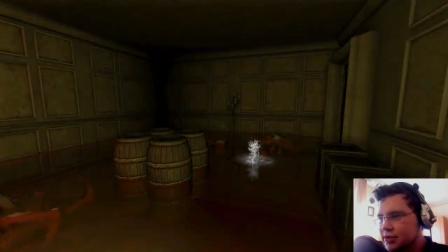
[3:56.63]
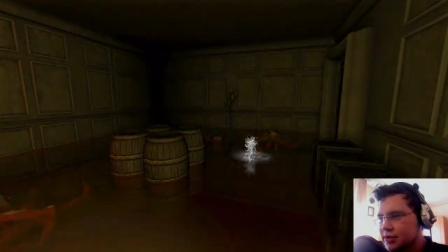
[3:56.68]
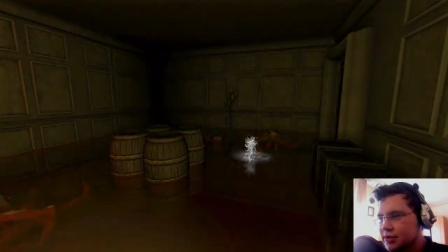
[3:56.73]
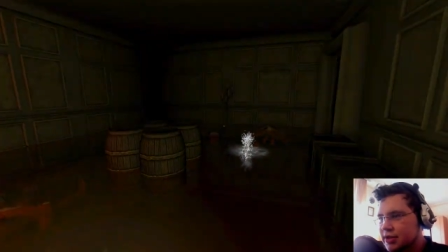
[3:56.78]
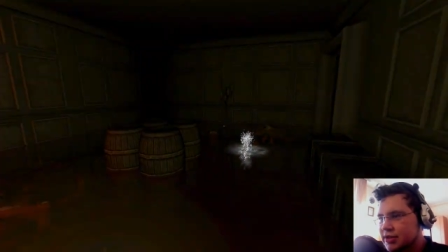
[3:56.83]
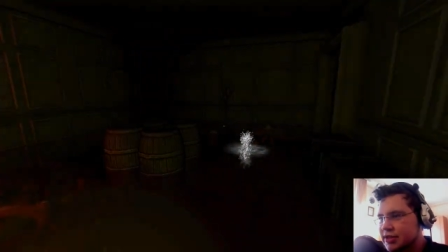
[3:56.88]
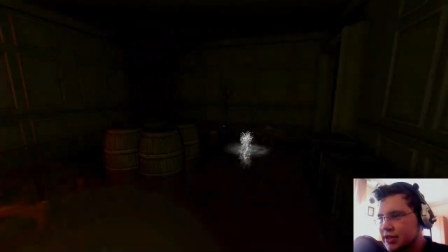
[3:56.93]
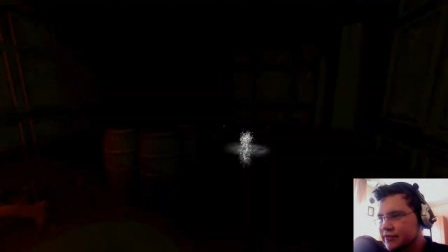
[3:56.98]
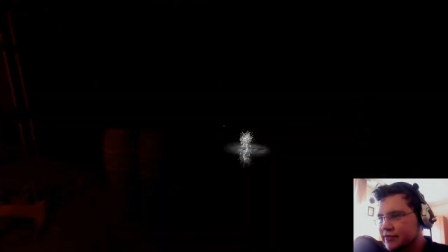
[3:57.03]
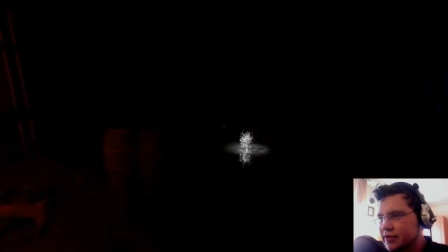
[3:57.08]

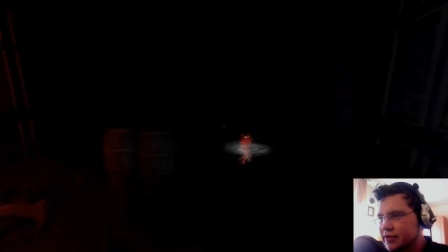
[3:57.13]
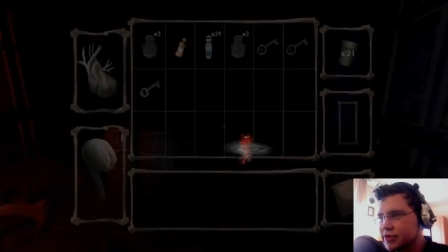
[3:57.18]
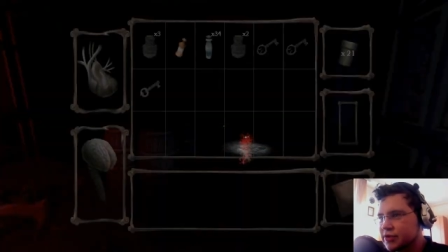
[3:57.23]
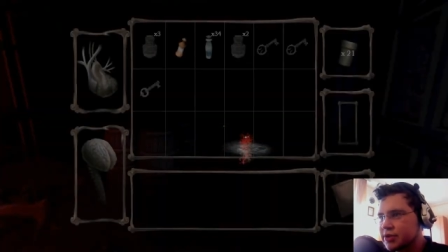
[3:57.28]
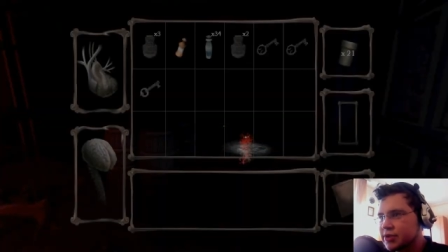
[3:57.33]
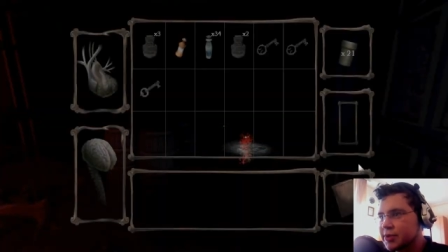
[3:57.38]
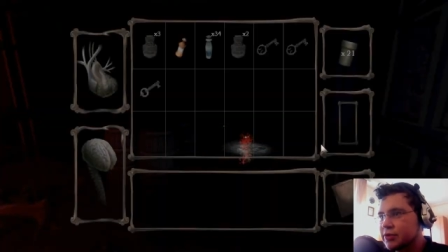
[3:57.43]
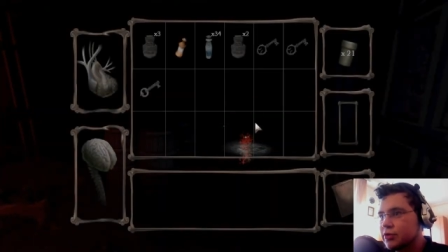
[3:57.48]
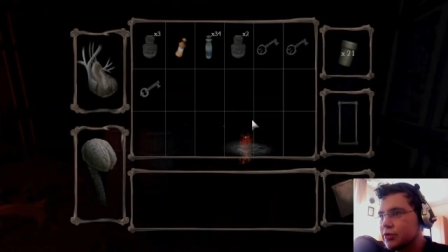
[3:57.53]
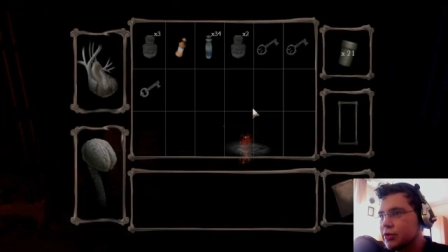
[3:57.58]
Es sei oh, ich
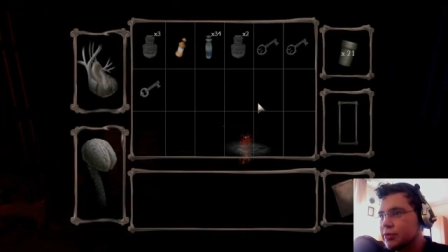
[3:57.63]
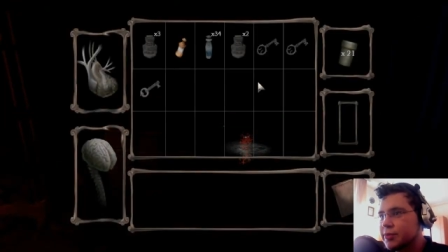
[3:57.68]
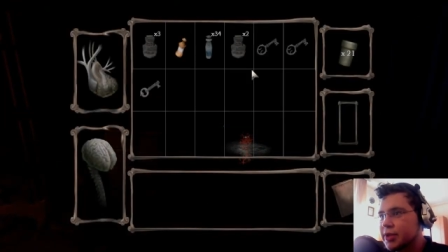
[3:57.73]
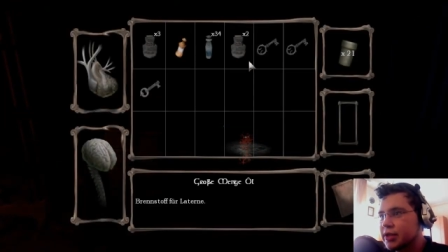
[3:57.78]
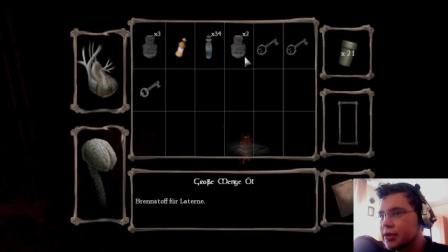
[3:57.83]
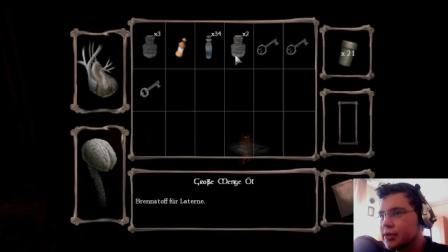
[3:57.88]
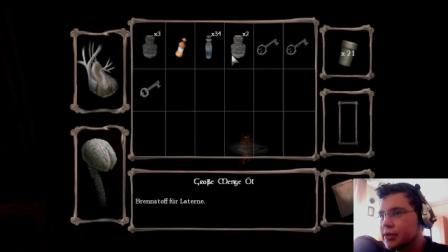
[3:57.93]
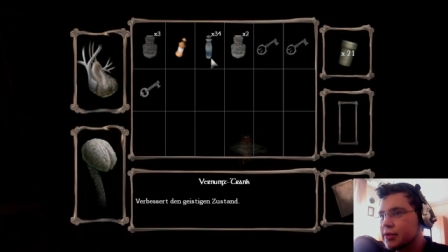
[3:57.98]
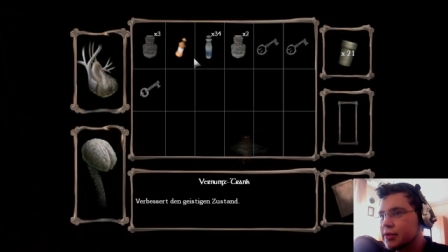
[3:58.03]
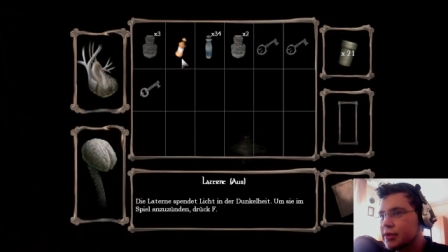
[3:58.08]
habe kein Öl mehr.
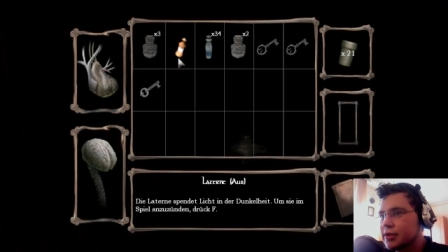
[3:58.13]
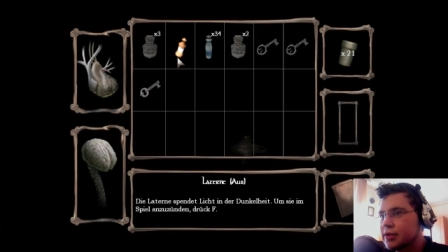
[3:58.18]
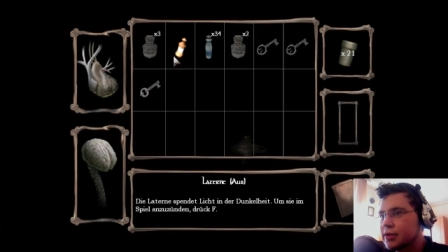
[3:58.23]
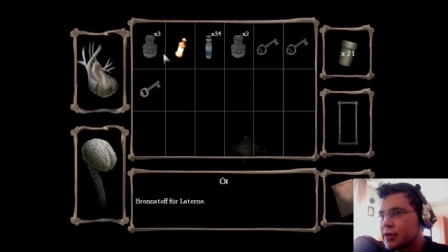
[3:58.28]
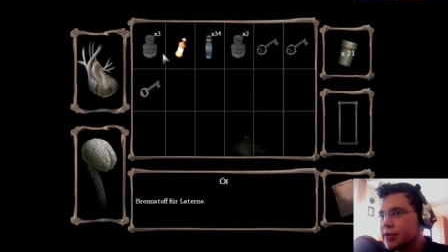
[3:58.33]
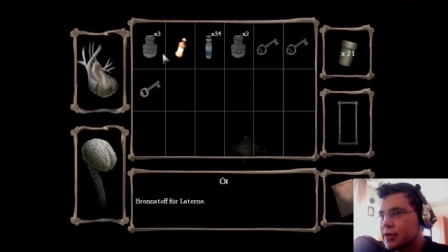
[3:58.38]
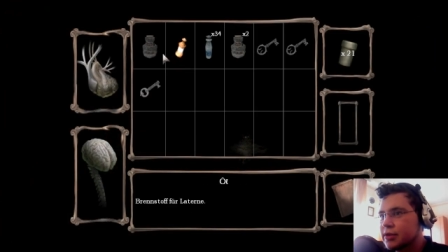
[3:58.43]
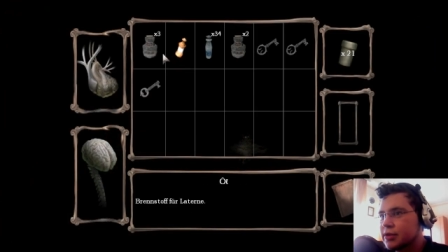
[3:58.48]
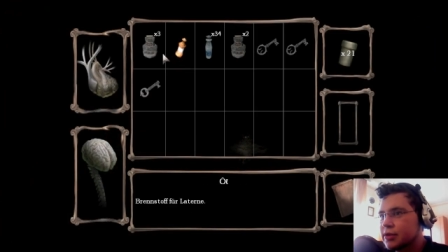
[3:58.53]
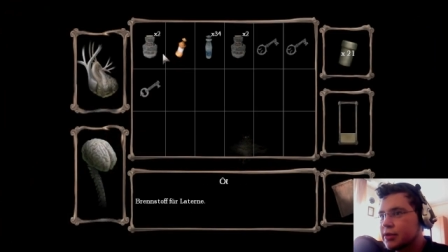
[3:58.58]

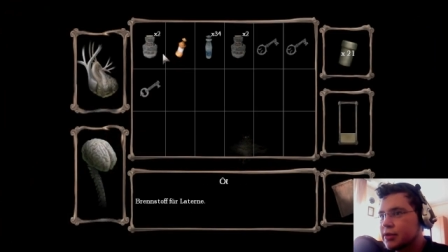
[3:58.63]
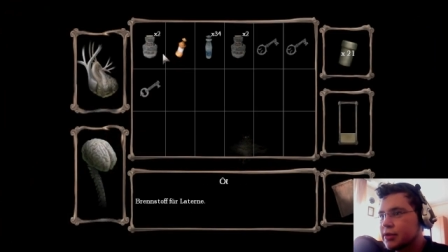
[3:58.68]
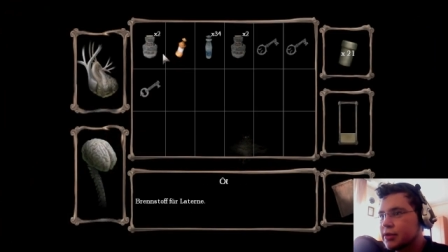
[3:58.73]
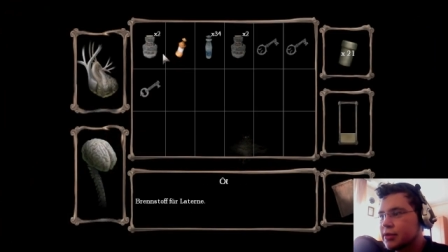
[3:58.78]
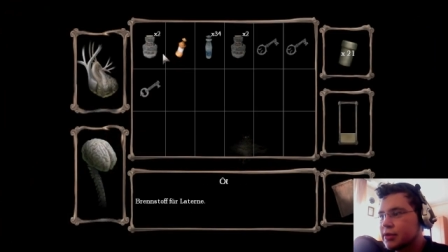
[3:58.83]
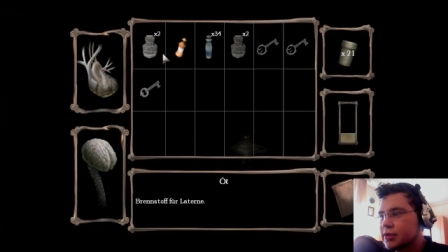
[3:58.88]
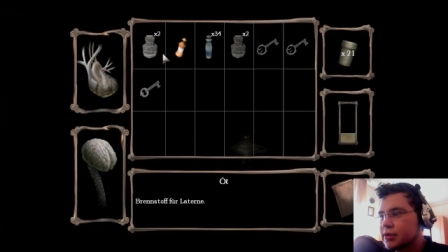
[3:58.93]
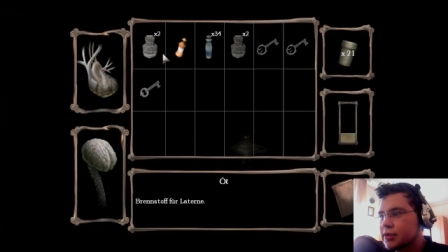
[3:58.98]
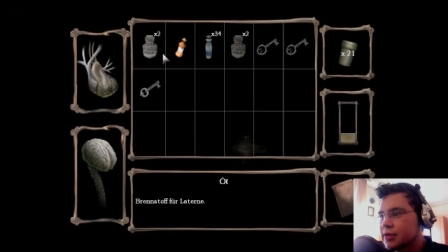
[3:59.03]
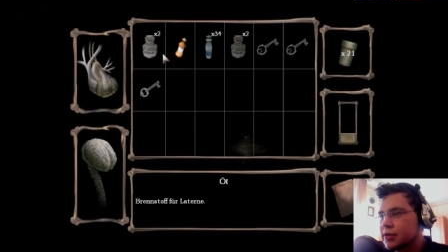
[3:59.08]

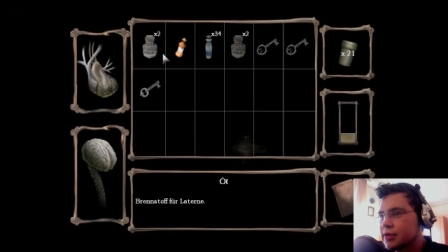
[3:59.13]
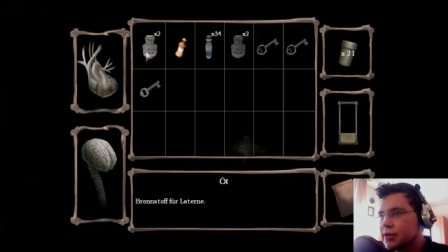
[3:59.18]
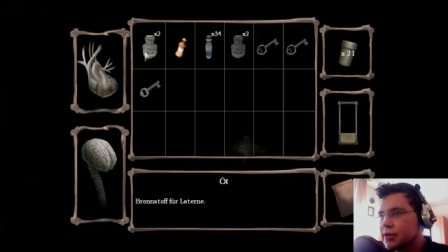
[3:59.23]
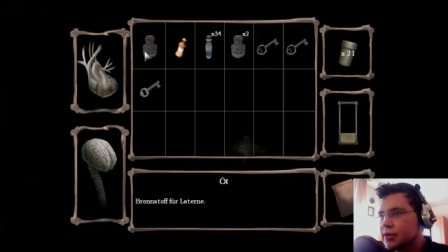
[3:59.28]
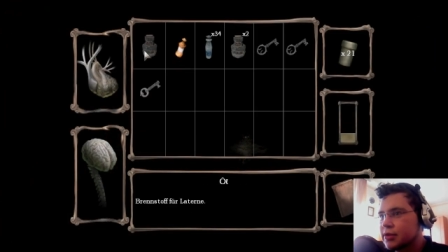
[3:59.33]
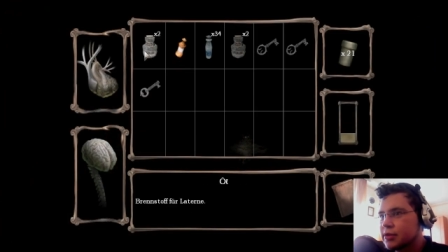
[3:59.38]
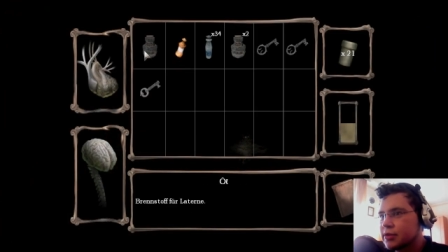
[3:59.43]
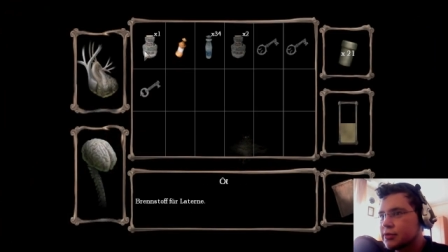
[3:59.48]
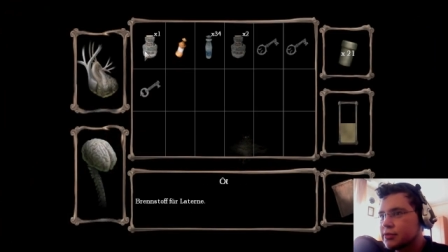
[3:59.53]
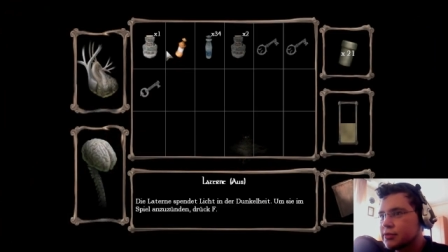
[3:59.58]

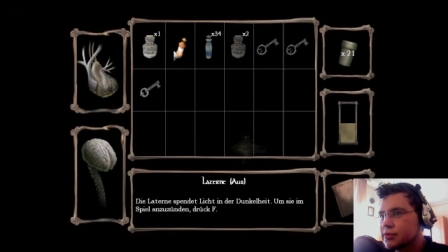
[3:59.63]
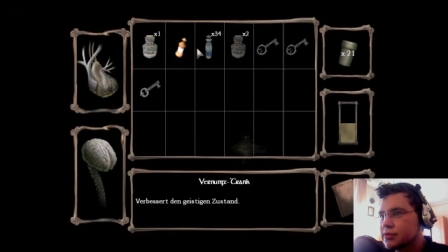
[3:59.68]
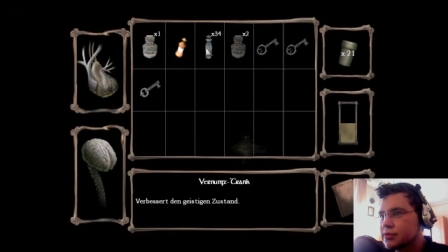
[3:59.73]
Oh oh.